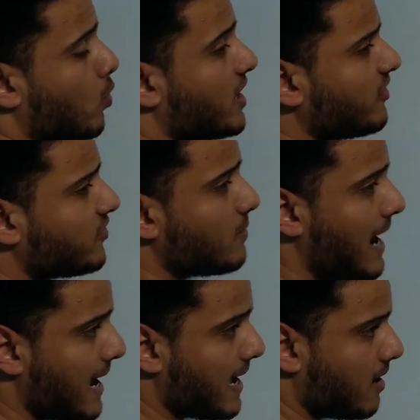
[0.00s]
وعرفت
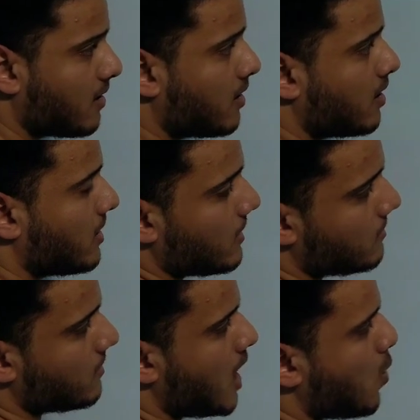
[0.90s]
معايا
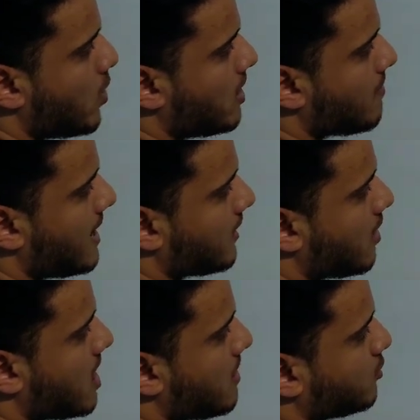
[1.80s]
ان اول ما
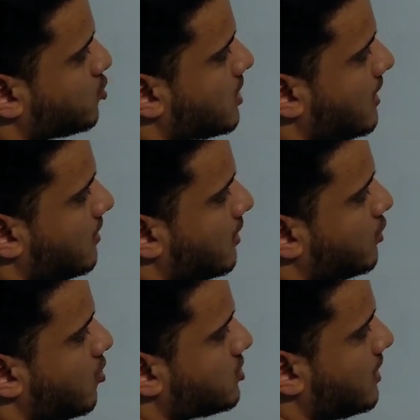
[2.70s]
الكهرباء بتوصل
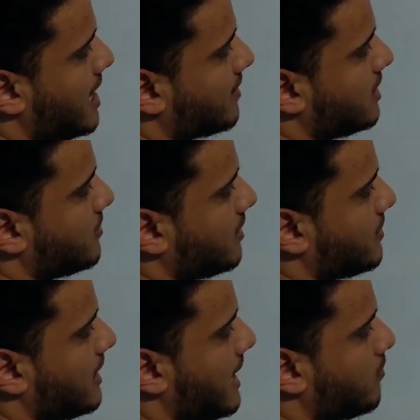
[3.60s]
للجزء العضلي من,
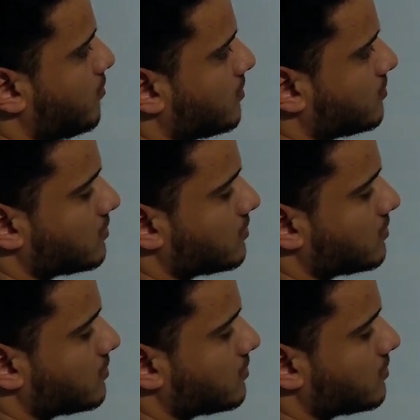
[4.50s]
من القلب